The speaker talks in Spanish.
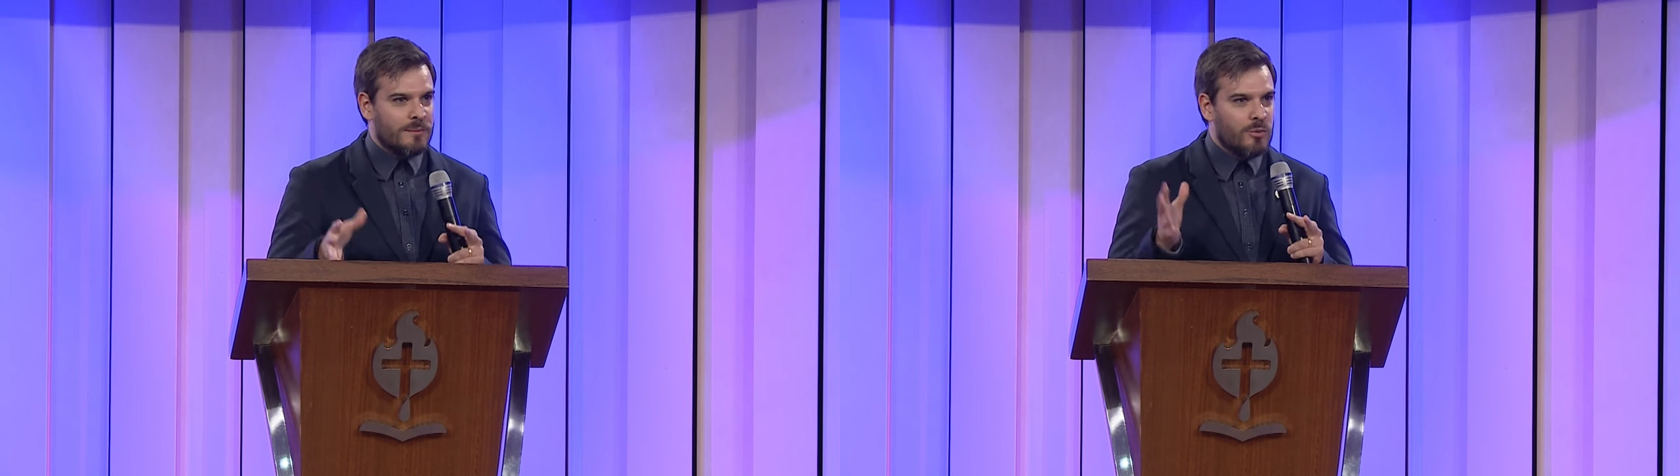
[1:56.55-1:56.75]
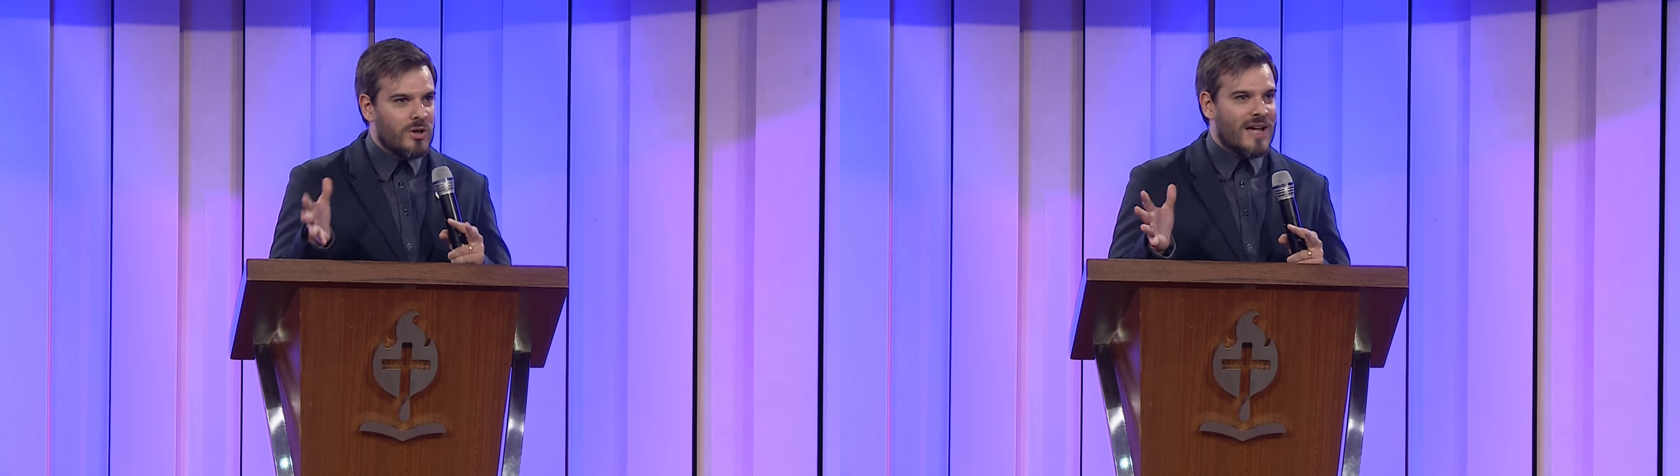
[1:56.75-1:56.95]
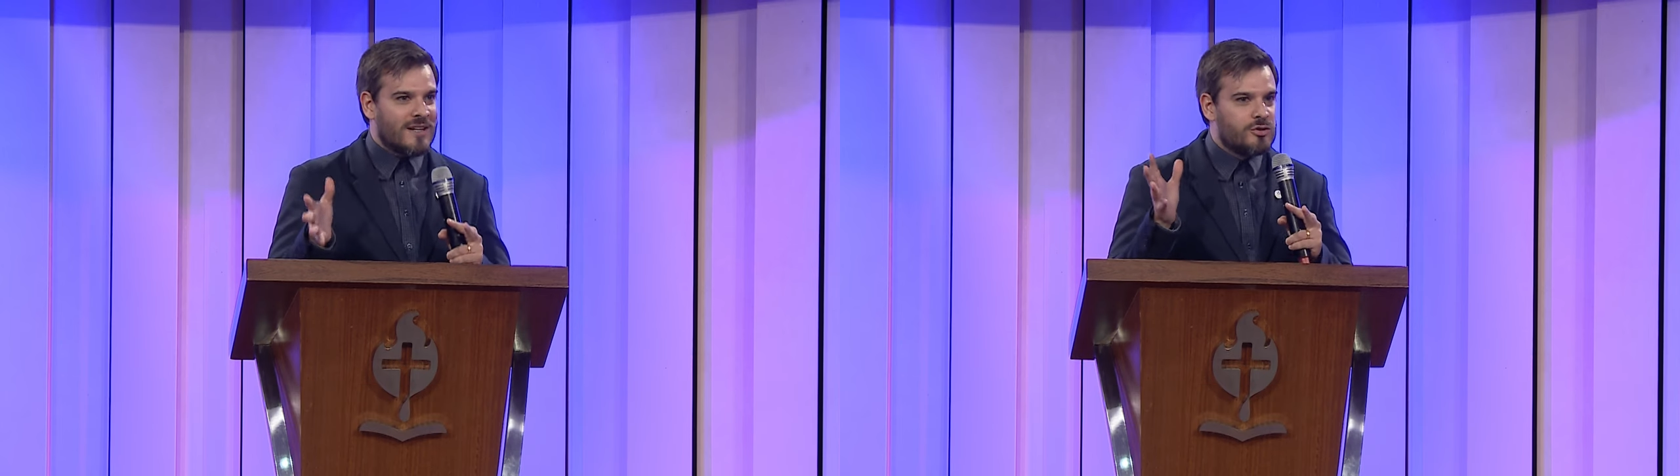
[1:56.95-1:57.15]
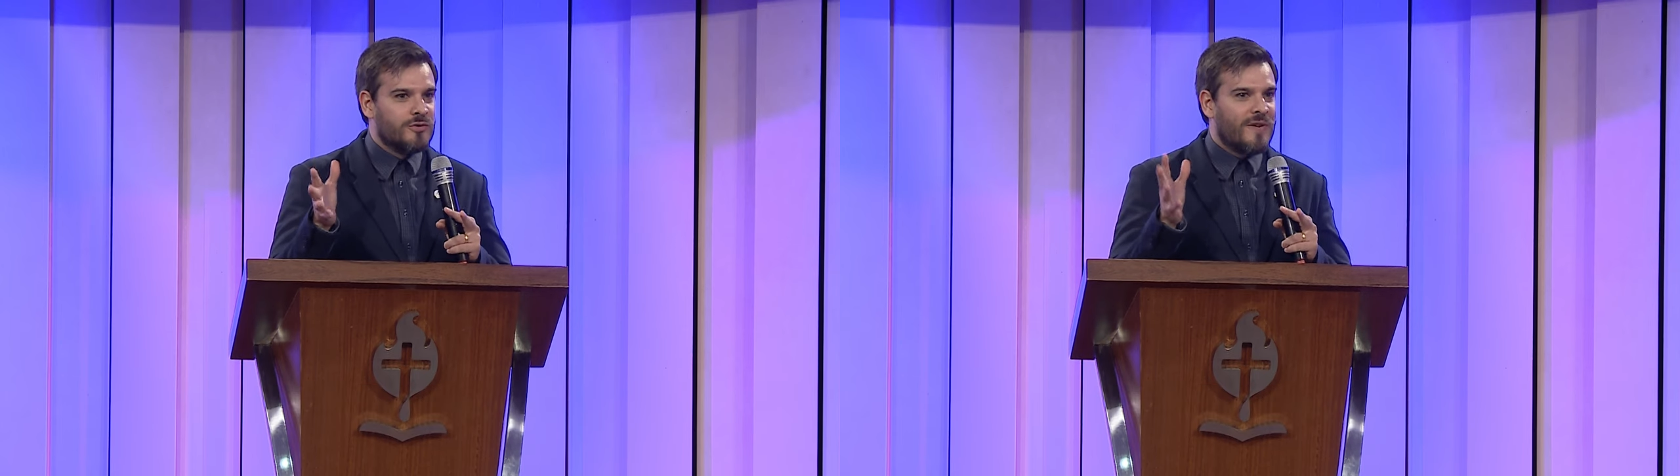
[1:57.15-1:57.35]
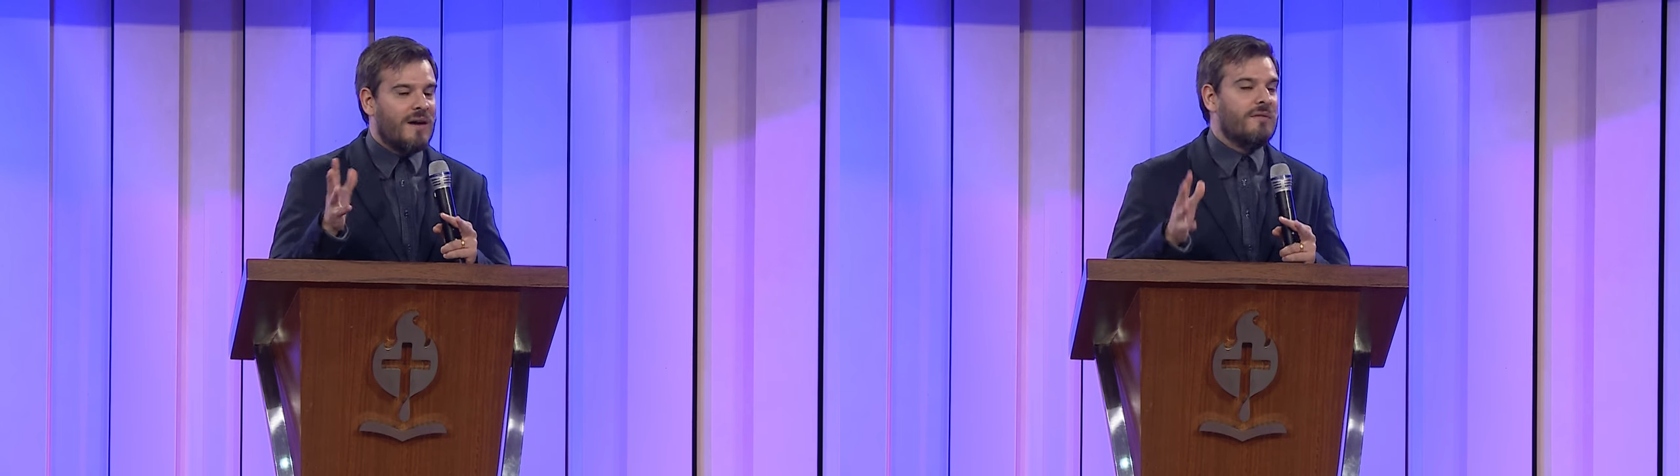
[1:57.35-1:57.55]
mudar su
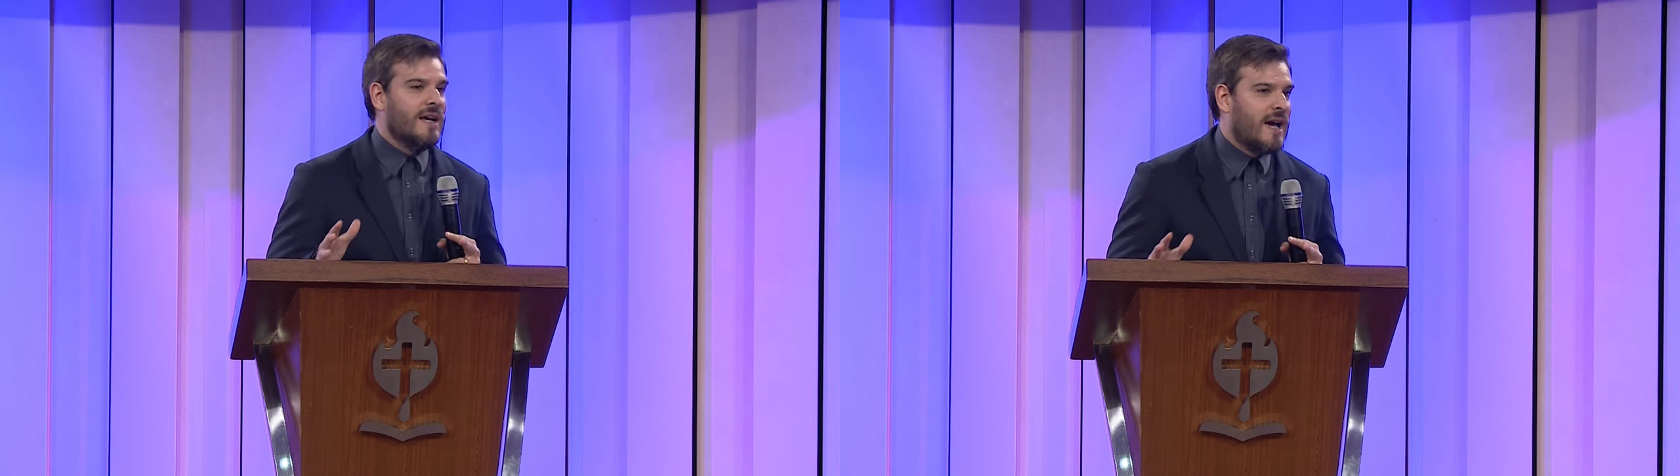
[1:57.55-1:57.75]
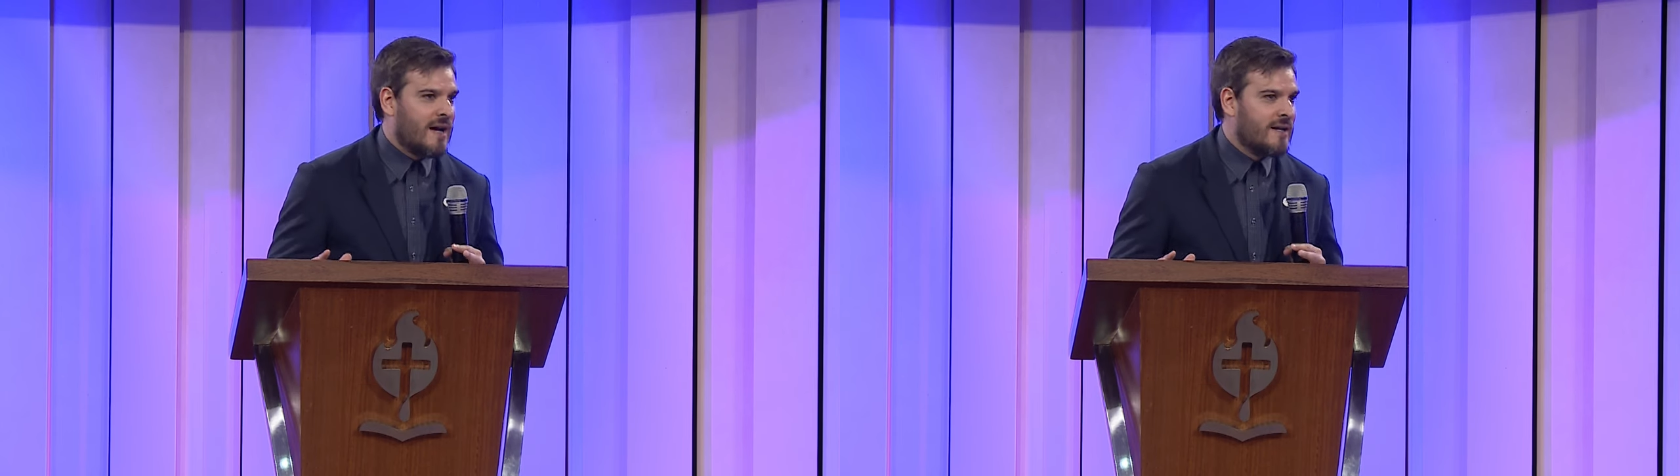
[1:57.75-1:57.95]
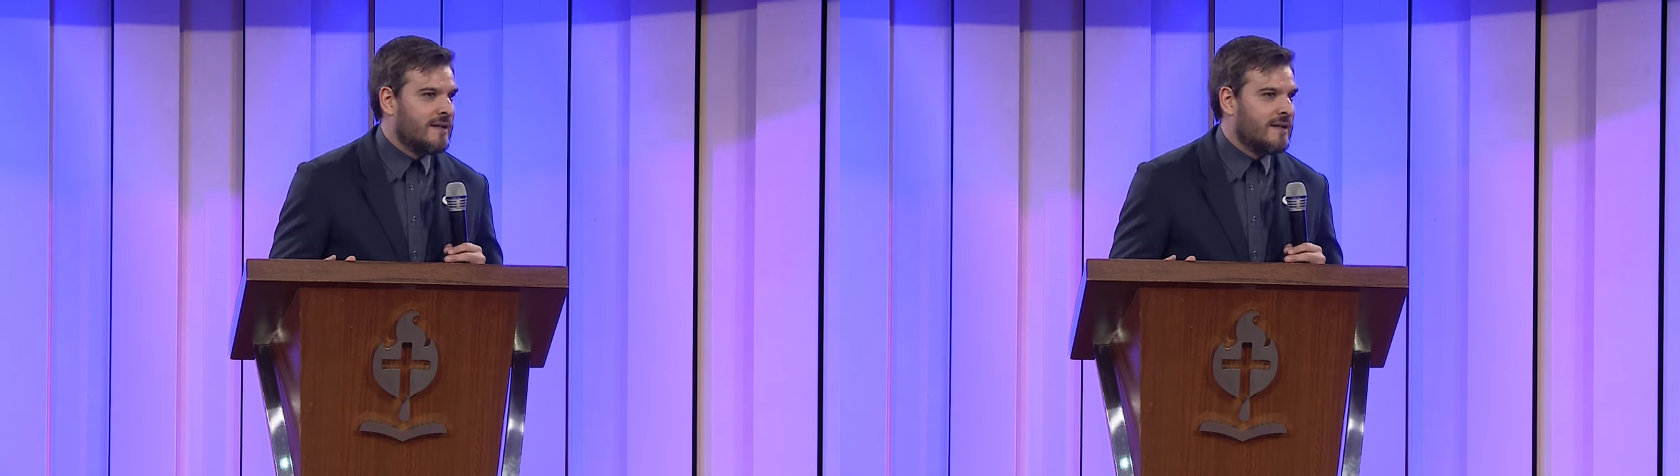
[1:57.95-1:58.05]
fábrica